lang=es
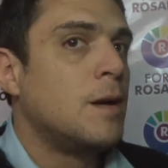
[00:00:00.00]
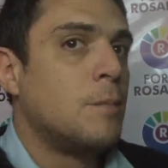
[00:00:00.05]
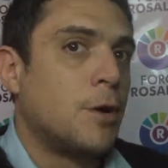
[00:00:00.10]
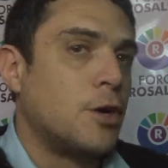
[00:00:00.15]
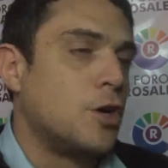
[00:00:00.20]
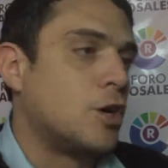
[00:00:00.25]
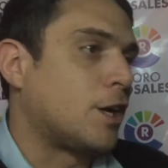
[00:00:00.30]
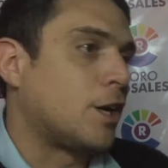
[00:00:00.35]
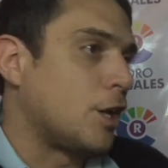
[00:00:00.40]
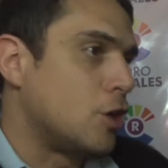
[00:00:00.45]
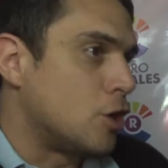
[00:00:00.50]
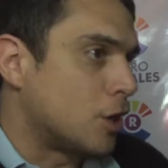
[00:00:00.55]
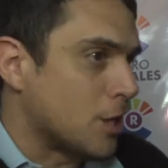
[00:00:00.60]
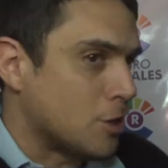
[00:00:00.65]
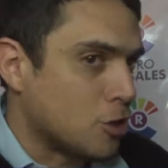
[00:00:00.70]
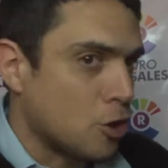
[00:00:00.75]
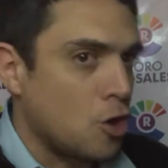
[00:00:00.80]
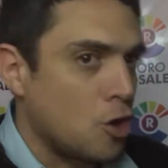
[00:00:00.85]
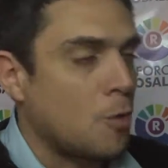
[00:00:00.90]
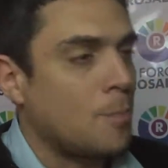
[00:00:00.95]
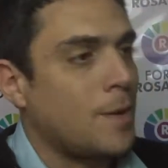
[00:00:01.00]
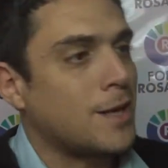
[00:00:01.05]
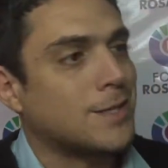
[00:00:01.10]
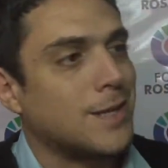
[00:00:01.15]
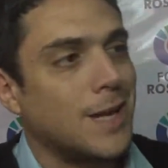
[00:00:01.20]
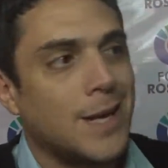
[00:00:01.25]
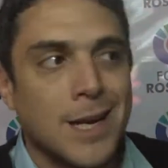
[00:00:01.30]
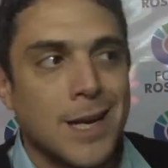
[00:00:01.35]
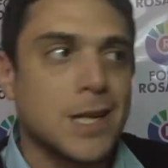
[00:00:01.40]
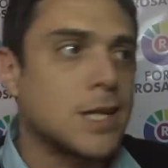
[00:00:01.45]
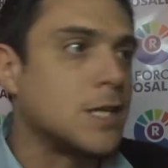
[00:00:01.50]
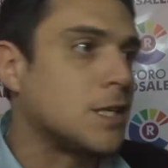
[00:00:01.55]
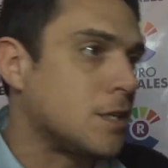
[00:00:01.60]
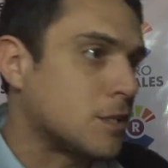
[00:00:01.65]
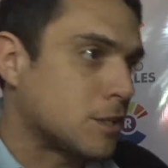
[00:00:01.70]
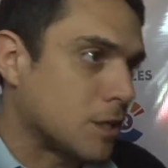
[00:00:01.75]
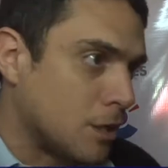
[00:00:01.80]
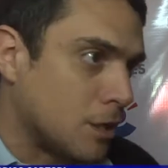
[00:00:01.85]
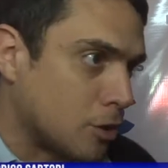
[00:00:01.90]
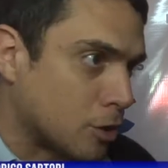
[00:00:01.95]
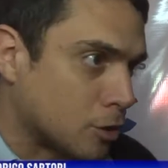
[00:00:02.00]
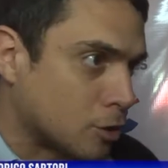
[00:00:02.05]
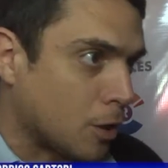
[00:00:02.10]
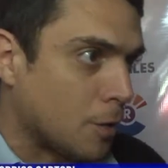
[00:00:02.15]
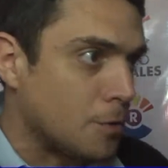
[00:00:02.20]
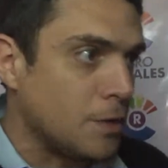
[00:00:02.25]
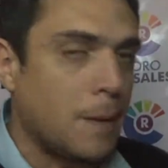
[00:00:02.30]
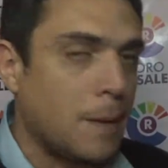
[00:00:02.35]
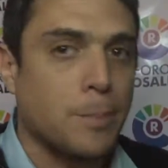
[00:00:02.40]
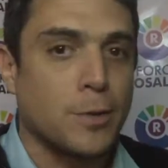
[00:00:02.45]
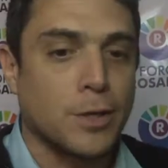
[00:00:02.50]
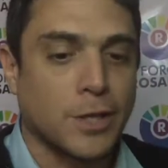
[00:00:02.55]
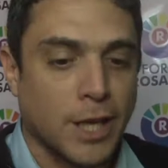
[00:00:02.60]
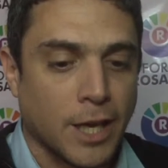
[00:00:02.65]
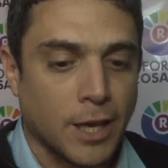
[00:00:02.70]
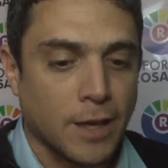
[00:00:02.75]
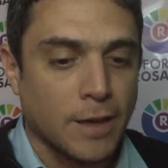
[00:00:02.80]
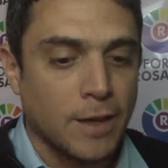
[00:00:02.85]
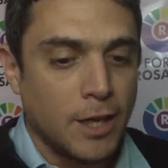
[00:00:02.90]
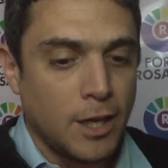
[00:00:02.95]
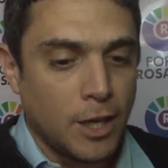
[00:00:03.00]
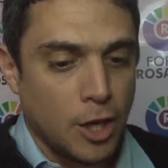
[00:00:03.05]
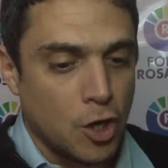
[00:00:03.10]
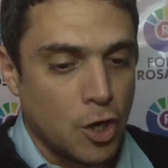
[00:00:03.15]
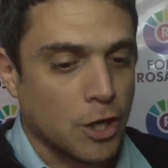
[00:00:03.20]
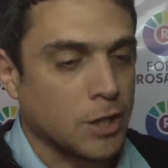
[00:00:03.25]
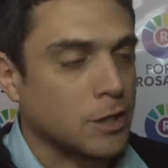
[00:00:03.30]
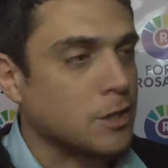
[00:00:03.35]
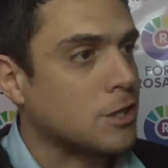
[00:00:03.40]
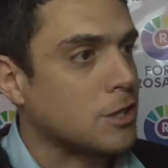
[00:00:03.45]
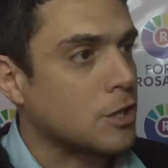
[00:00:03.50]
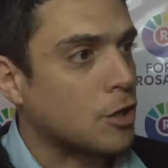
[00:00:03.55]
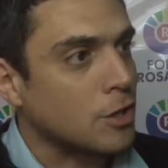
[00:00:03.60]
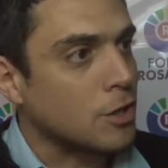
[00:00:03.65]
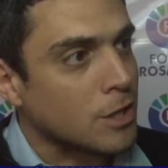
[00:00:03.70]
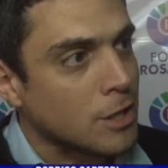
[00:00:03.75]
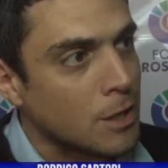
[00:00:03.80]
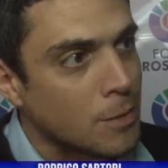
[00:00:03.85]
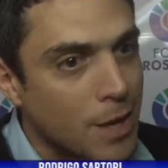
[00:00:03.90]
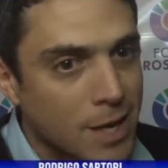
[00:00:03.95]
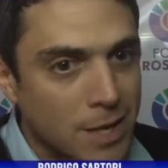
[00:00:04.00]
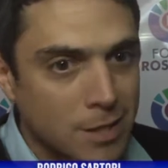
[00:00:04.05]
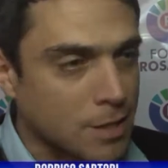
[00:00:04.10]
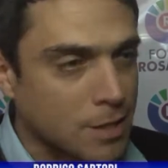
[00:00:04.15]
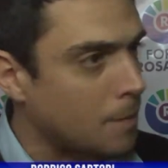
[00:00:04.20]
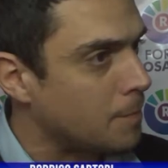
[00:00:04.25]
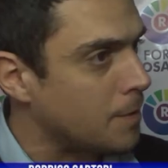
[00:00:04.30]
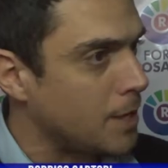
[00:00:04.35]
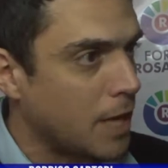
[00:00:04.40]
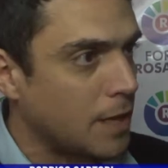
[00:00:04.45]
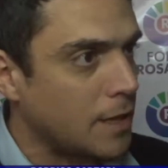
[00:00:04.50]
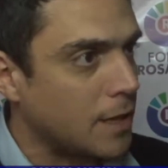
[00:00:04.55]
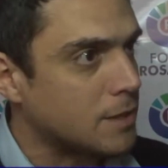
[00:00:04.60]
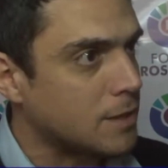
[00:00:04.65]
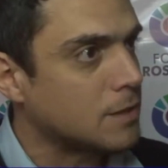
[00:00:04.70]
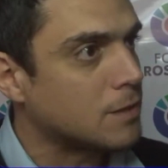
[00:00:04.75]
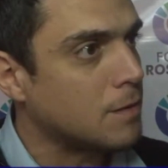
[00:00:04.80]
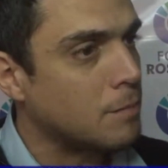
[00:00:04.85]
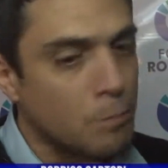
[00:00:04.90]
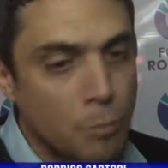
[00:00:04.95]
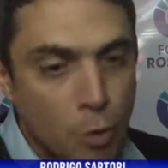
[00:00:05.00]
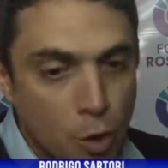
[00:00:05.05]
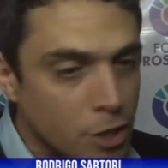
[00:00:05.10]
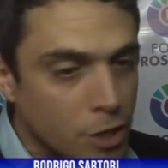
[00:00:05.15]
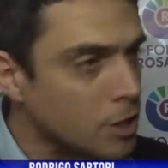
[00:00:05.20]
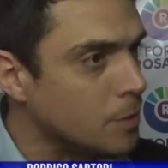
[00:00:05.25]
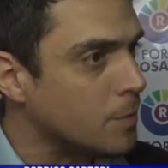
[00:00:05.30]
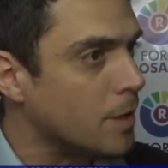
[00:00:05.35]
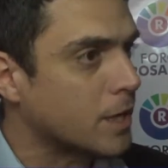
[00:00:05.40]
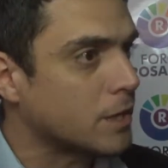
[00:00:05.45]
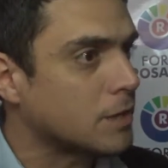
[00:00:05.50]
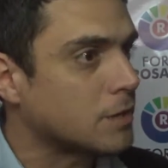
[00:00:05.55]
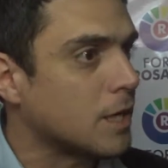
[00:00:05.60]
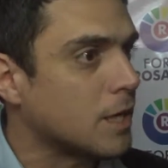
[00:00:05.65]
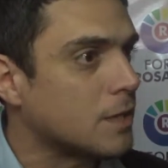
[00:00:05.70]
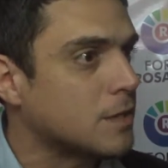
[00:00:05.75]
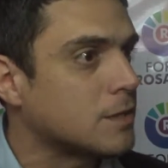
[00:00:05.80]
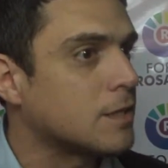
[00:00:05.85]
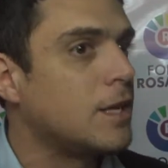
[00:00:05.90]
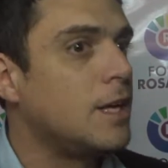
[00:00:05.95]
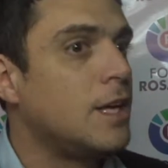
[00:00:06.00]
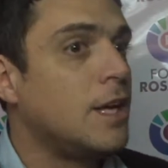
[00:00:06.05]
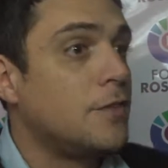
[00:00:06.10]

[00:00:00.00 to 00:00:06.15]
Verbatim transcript: Bueno, creo que eso es lo más enriquecedor todavía porque lo que dice hoy, diversas miradas, muy diversas,